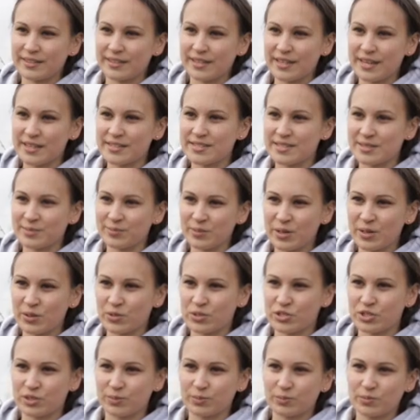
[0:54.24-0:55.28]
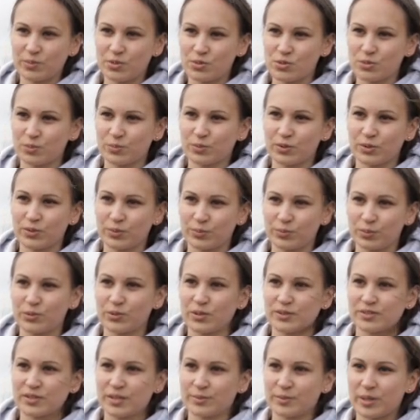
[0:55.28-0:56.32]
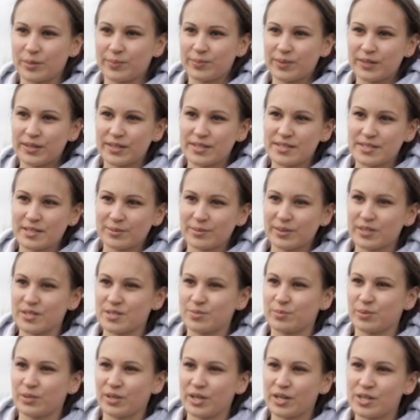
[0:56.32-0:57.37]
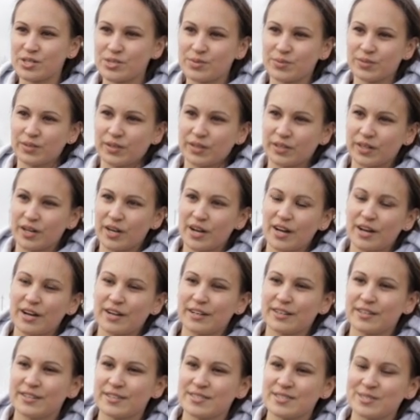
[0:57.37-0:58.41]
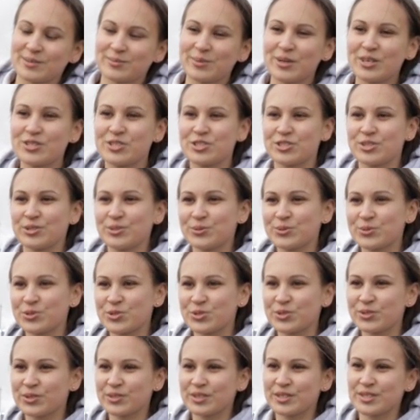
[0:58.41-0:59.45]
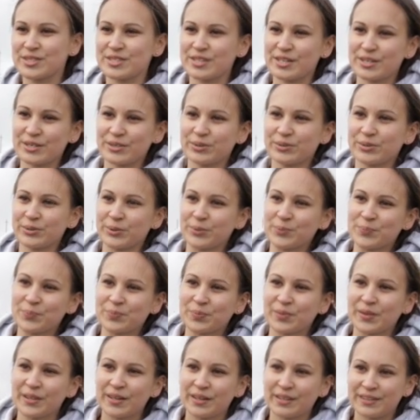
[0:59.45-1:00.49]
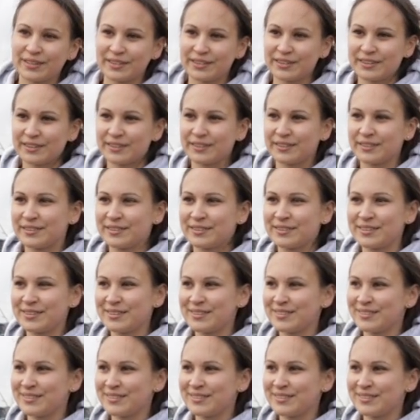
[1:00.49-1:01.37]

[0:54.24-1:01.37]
Я сама очень безумно люблю автомобили, сама разбираюсь в них, а, сама чиню, что-то делаю а,